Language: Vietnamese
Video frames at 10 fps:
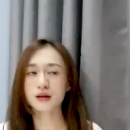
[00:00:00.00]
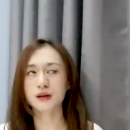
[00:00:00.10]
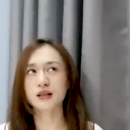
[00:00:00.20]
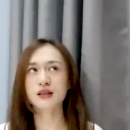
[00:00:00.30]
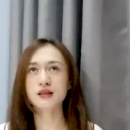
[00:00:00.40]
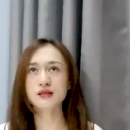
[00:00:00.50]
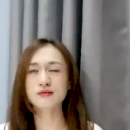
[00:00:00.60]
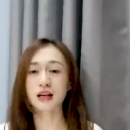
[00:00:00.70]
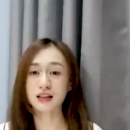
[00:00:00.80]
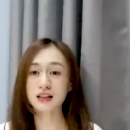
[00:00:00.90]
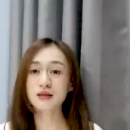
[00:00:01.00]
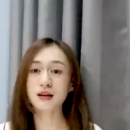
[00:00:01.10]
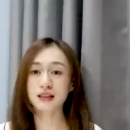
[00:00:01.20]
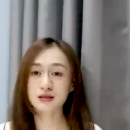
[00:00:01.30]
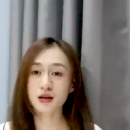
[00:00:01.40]
bạn ấy bạn đấy thì
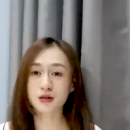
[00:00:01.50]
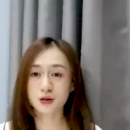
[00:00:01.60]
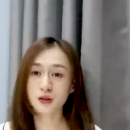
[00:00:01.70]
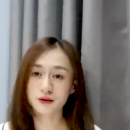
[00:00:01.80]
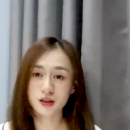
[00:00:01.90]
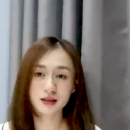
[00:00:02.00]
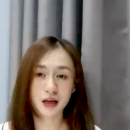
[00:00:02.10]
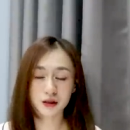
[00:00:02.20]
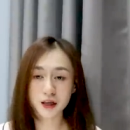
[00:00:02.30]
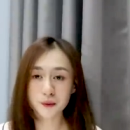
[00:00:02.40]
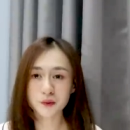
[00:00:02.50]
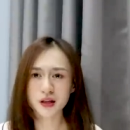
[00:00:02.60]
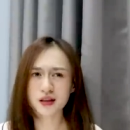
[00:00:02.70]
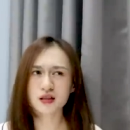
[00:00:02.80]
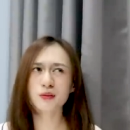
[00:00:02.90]
bạn ấy giỏi trong cái việc giao tiếp
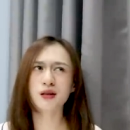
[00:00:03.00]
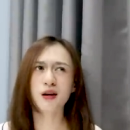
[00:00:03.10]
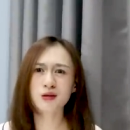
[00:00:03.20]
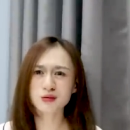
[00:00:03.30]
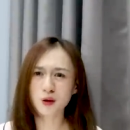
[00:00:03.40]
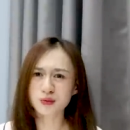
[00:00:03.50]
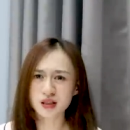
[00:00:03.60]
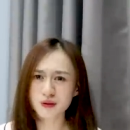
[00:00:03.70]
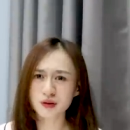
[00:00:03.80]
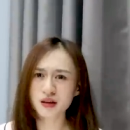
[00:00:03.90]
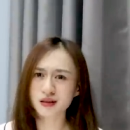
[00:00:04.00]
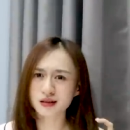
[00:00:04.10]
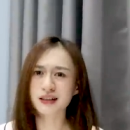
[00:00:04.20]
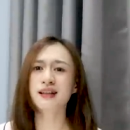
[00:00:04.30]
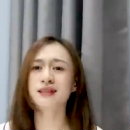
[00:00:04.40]
nhưng mà nó không đồng nghĩa với
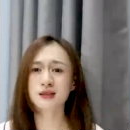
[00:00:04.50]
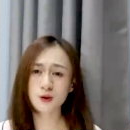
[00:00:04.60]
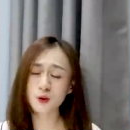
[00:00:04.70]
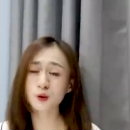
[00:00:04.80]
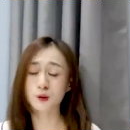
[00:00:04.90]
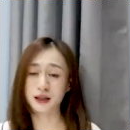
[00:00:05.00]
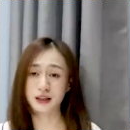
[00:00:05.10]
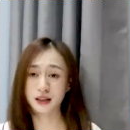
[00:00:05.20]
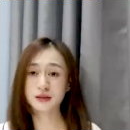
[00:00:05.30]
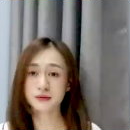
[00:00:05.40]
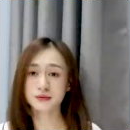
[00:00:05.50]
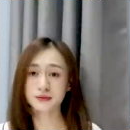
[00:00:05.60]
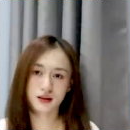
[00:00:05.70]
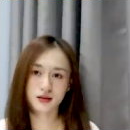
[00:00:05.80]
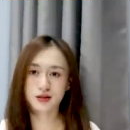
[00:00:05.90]
việc đấy là sức hút của bạn ấy
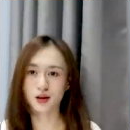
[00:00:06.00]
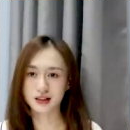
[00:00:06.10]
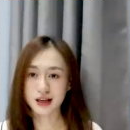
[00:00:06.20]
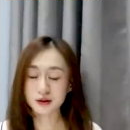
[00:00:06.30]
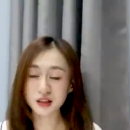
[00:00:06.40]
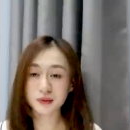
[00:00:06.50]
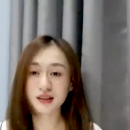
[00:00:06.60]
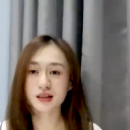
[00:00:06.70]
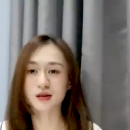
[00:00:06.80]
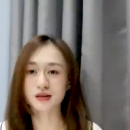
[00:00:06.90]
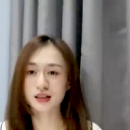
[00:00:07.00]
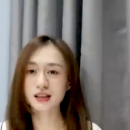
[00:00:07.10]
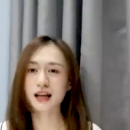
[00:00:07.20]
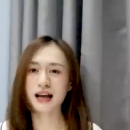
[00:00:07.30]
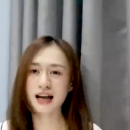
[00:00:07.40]
giỏi giao tiếp ấy thì có
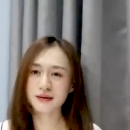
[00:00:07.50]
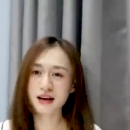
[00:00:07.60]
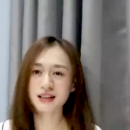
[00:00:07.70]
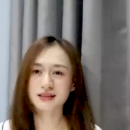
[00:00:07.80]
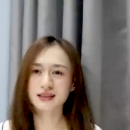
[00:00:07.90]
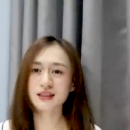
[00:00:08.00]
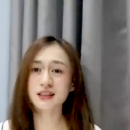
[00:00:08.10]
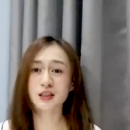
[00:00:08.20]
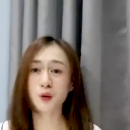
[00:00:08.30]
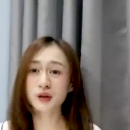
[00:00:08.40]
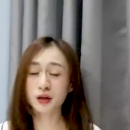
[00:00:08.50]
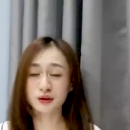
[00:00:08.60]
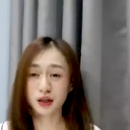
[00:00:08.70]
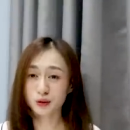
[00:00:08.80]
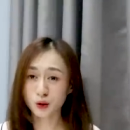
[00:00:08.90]
nghĩa là hai bạn sẽ rất là thấu hiểu
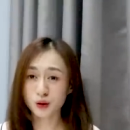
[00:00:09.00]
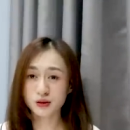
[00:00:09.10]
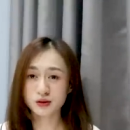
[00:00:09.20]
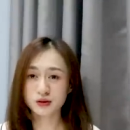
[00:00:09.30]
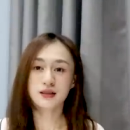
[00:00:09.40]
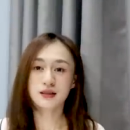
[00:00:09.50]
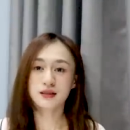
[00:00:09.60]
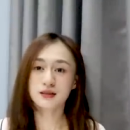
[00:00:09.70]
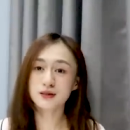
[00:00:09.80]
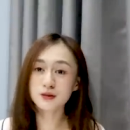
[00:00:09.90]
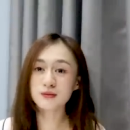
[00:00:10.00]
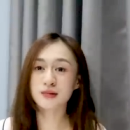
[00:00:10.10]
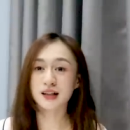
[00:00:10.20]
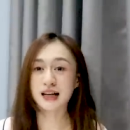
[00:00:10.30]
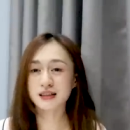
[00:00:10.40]
nhau thôi nhưng
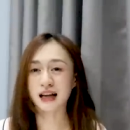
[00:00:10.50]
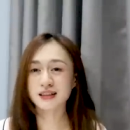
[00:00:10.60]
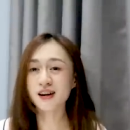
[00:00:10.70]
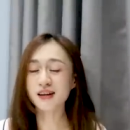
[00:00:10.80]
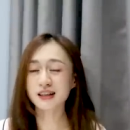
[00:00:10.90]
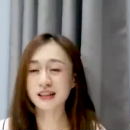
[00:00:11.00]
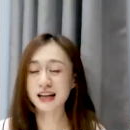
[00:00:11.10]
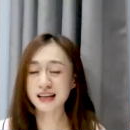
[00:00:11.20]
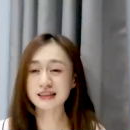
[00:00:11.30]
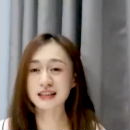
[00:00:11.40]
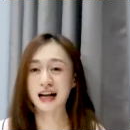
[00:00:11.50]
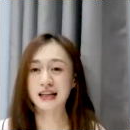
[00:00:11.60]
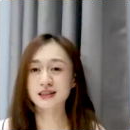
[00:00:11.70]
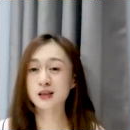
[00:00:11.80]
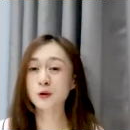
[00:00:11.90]
mà cái gợi lên
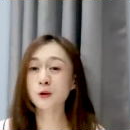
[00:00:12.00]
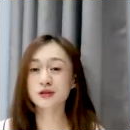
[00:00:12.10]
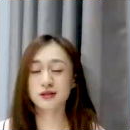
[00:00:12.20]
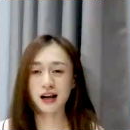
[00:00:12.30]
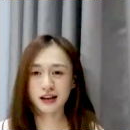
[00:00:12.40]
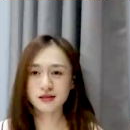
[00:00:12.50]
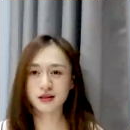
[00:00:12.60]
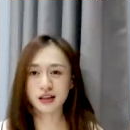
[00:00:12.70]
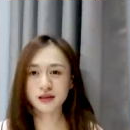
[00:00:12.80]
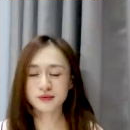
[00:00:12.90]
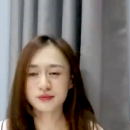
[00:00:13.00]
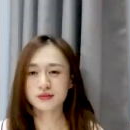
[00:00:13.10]
cái sức hút giữa hai người ấy